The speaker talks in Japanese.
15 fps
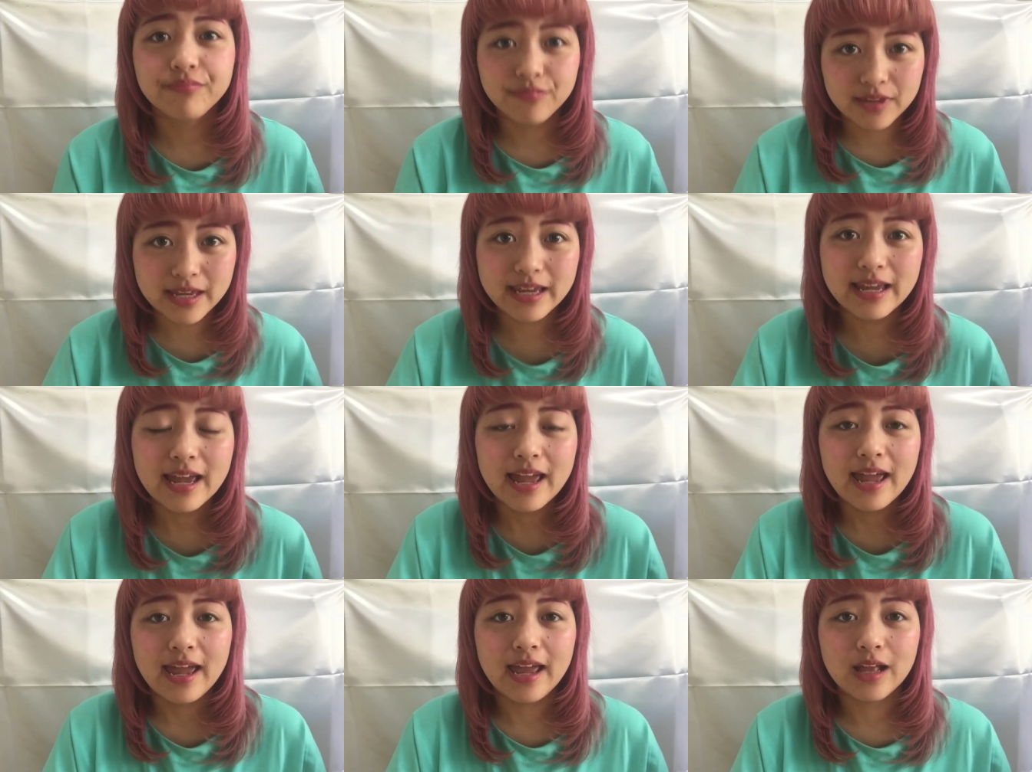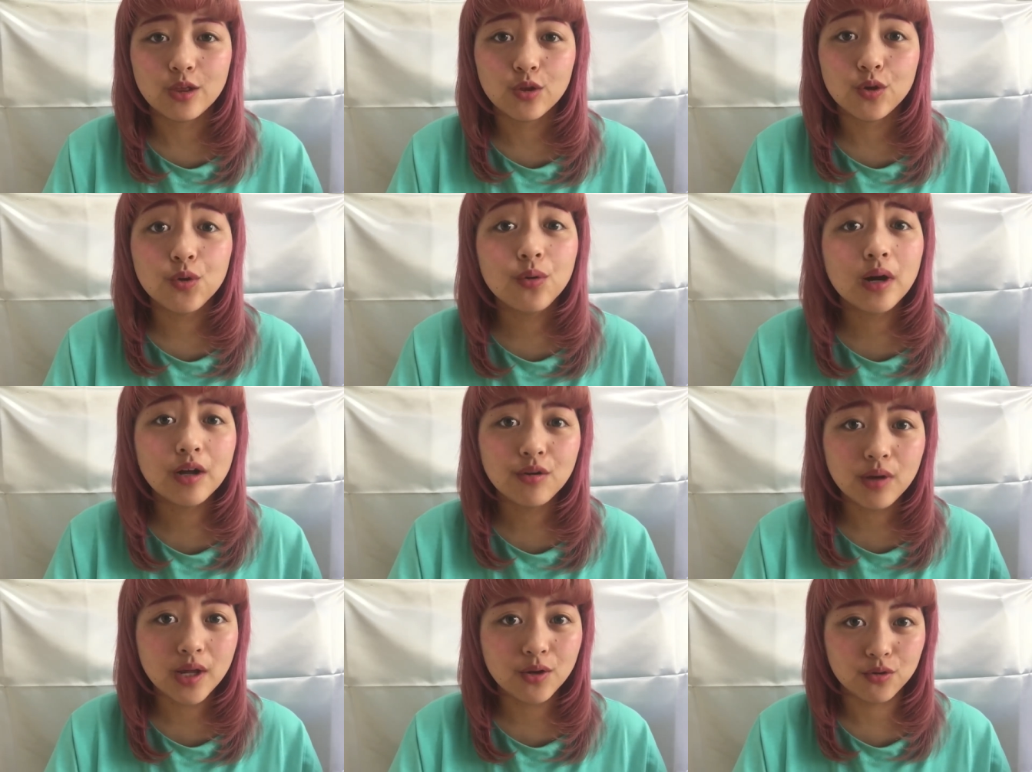に、えっと、
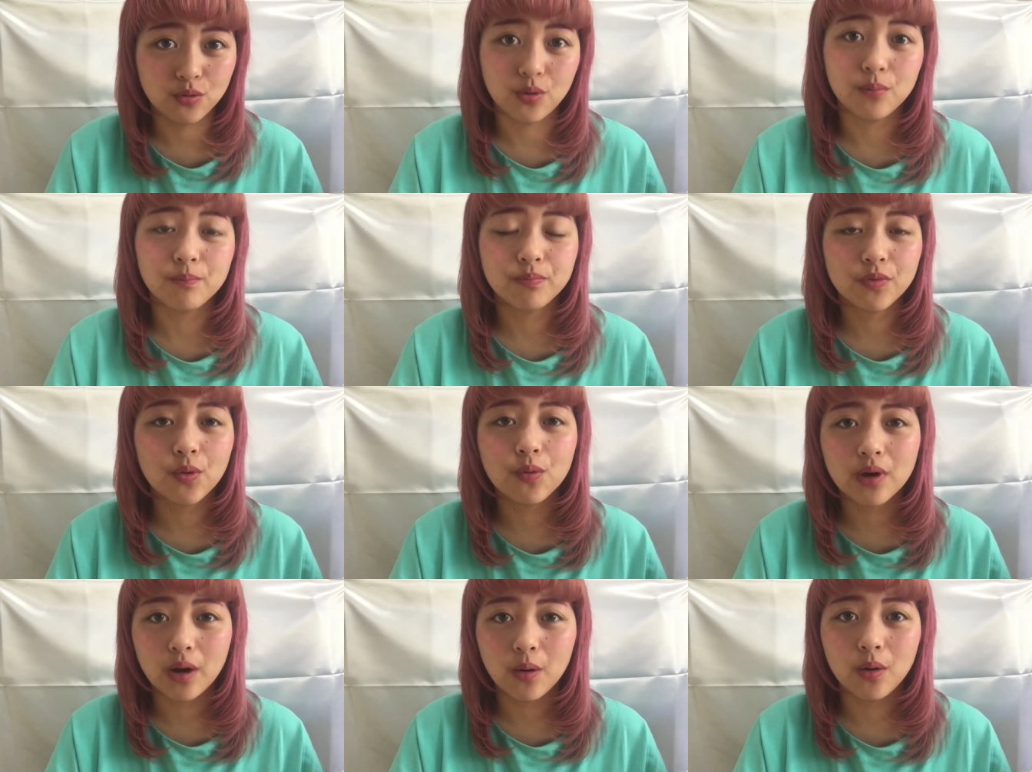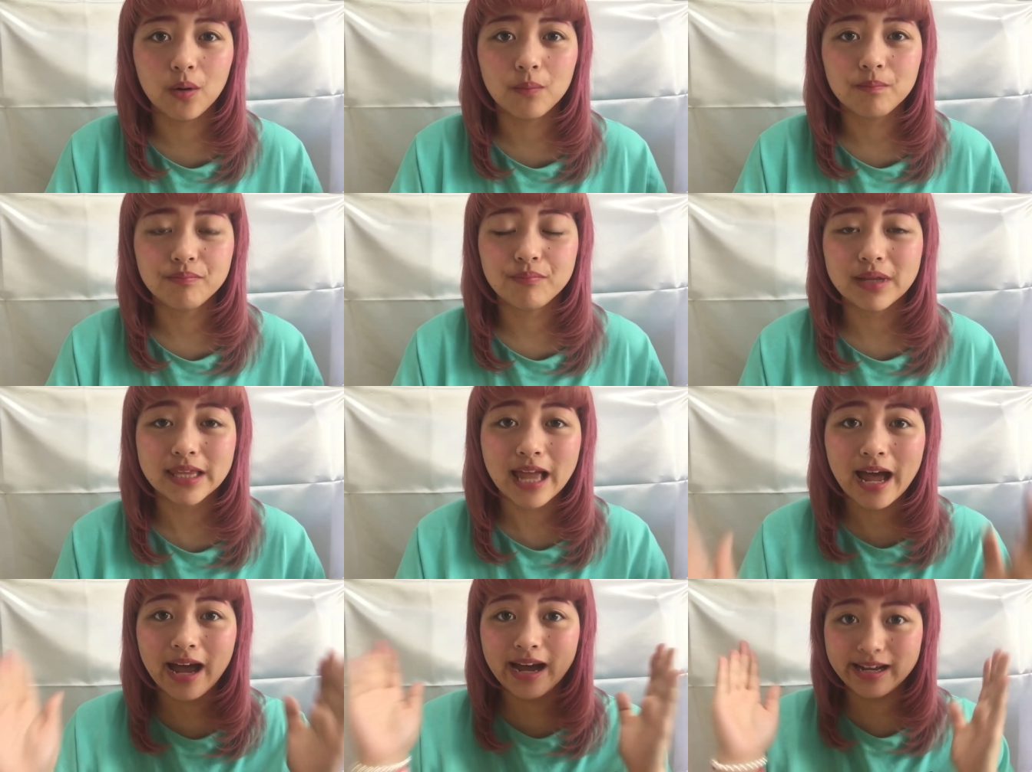URL の動画をま
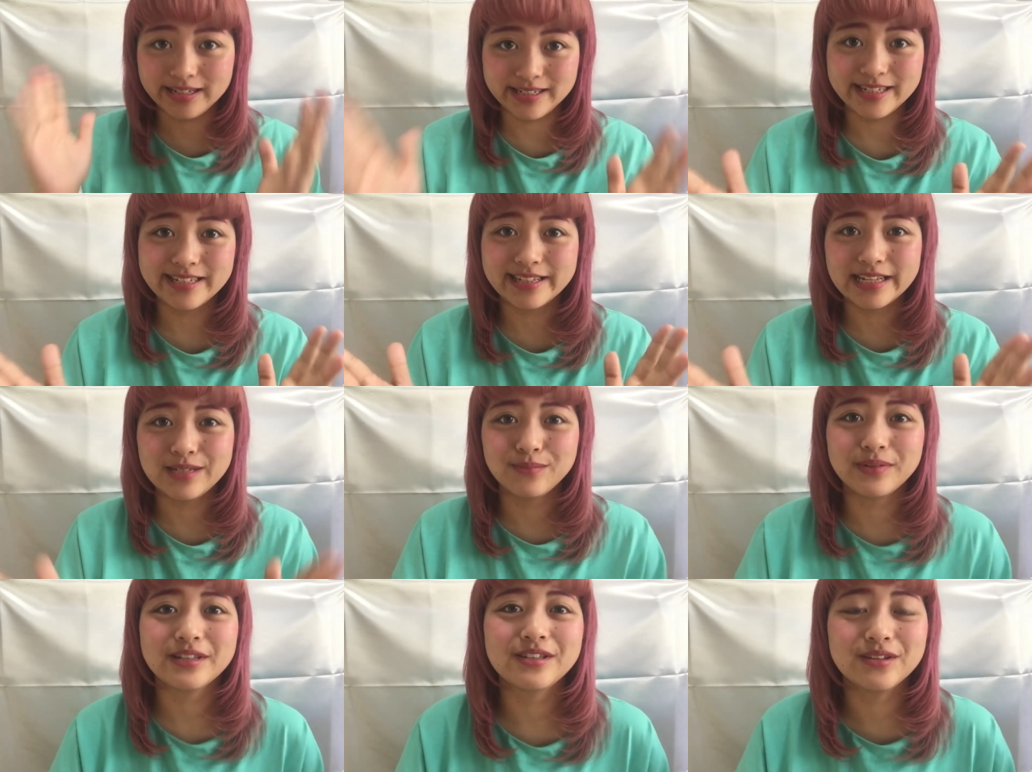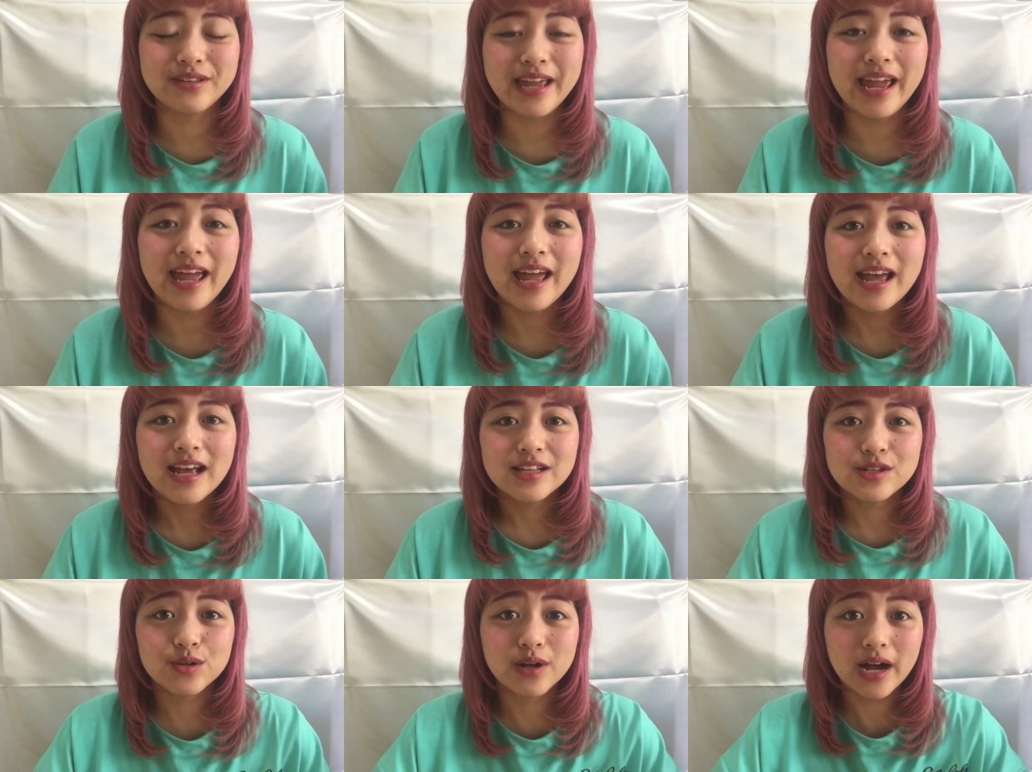た配信いたしますので、
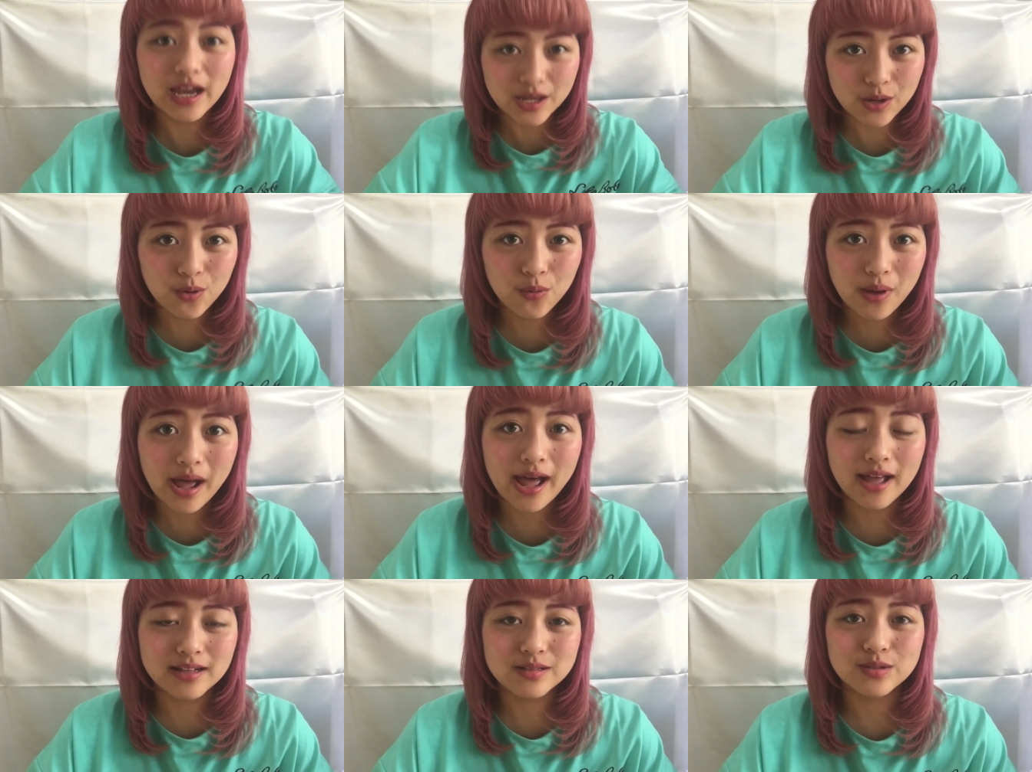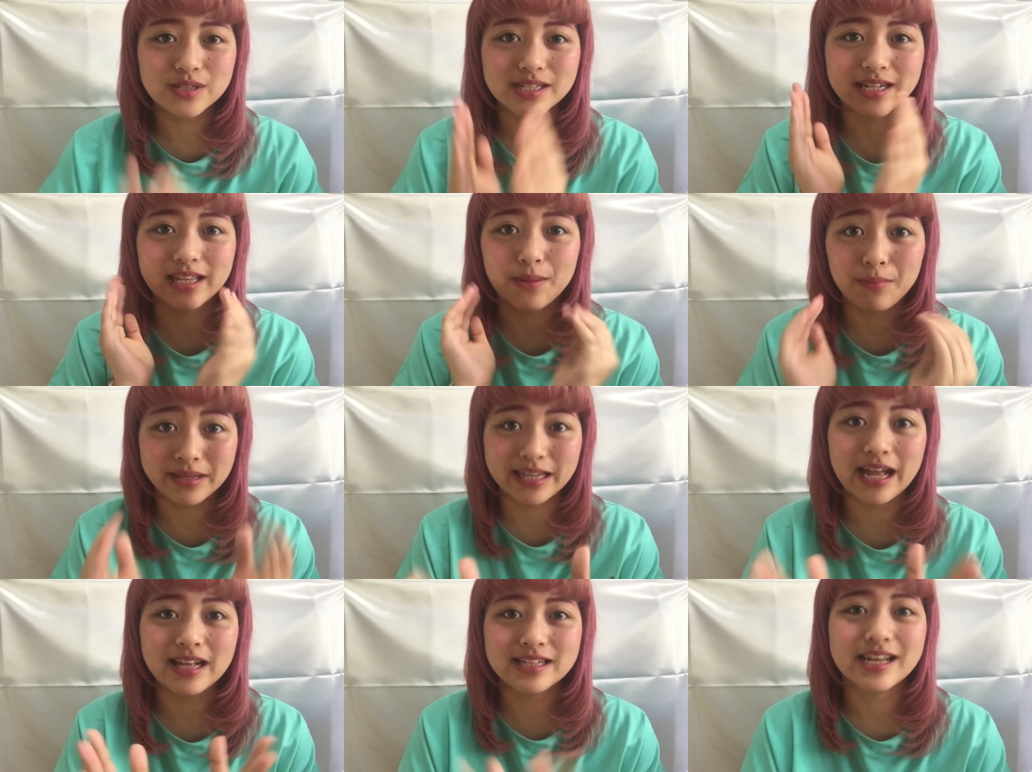その概要はそちらでま
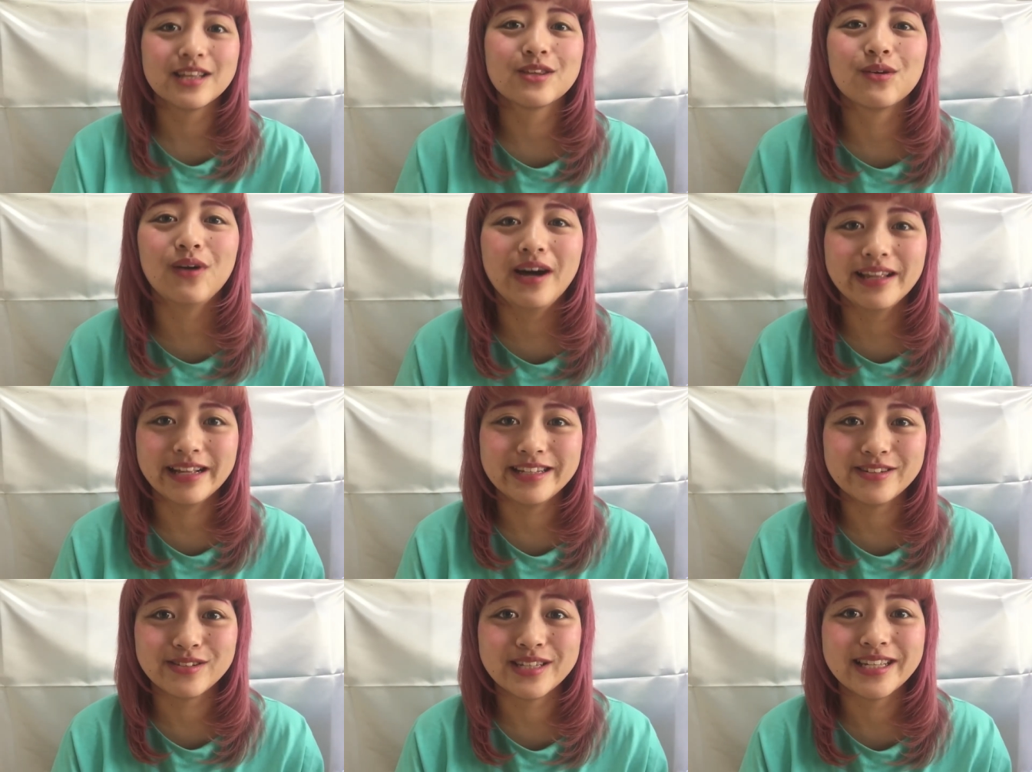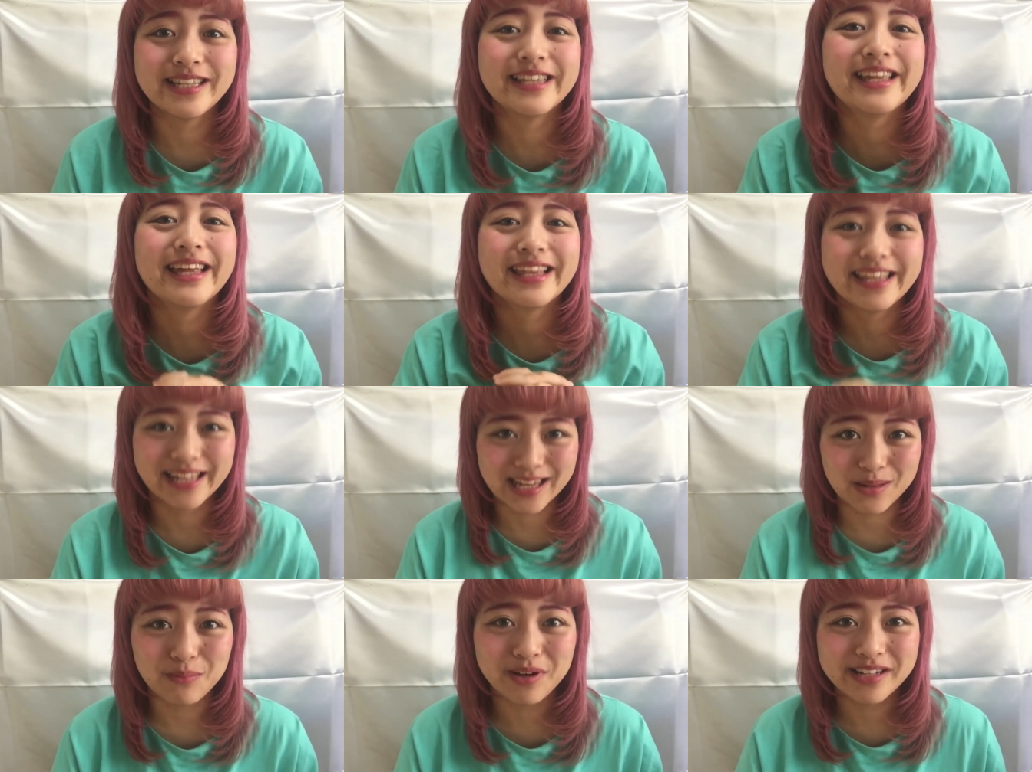たちゃんとお話をさせていただ
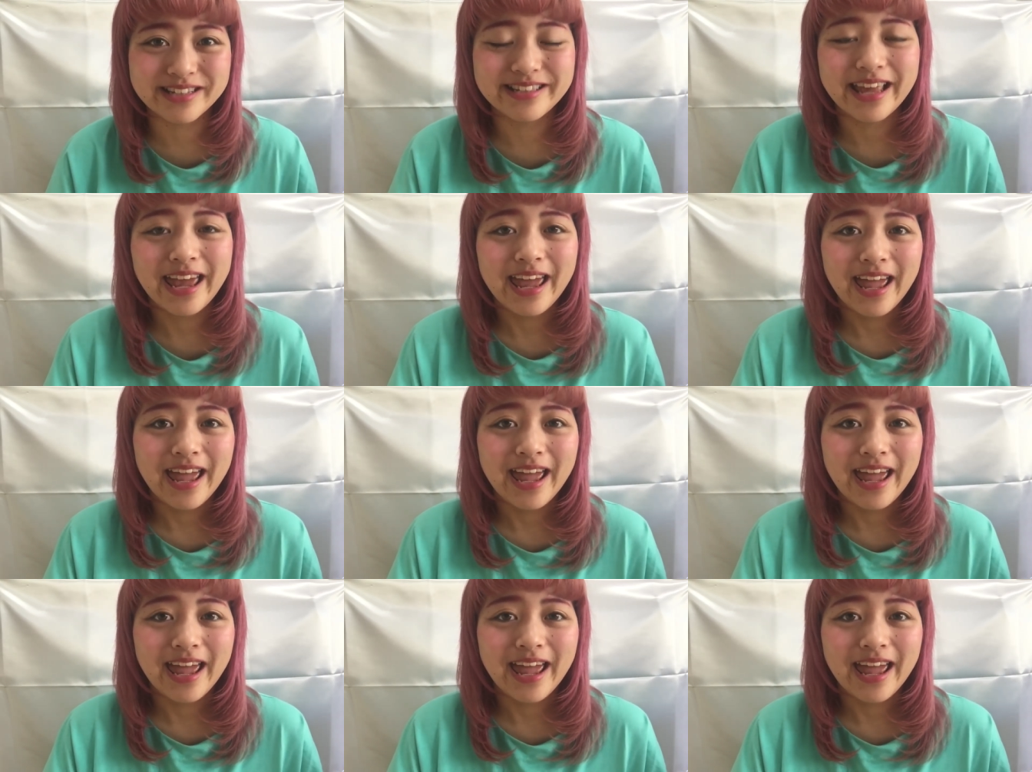きます。